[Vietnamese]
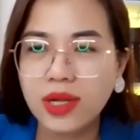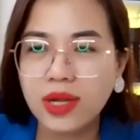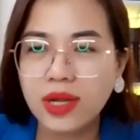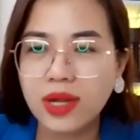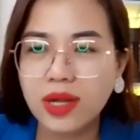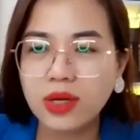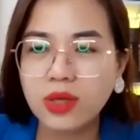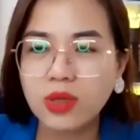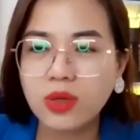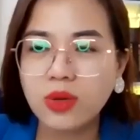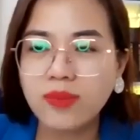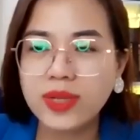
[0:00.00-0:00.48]

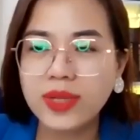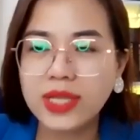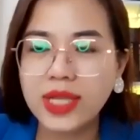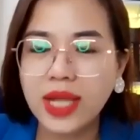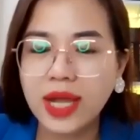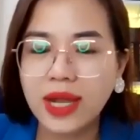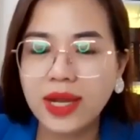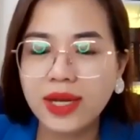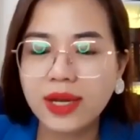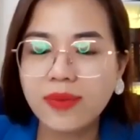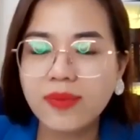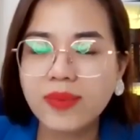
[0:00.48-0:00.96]
à, rồi mình
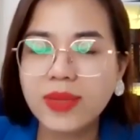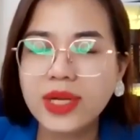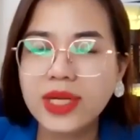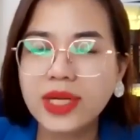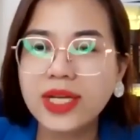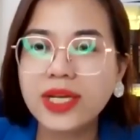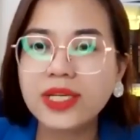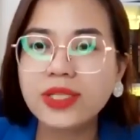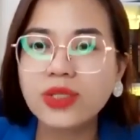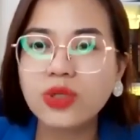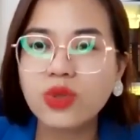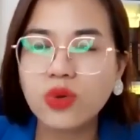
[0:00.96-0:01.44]
thấy là mình
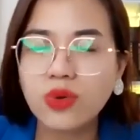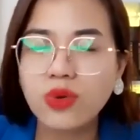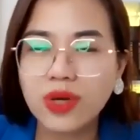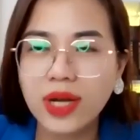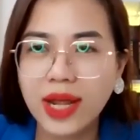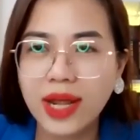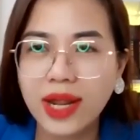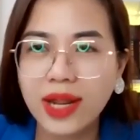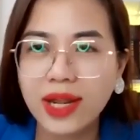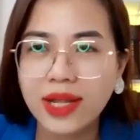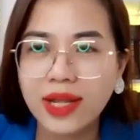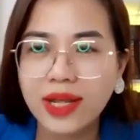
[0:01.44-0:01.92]
ghi xuống
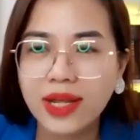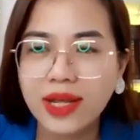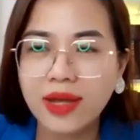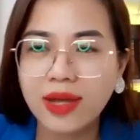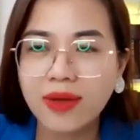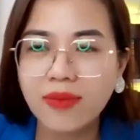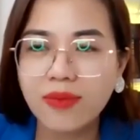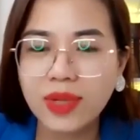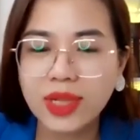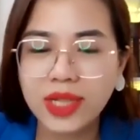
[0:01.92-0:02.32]
nè à,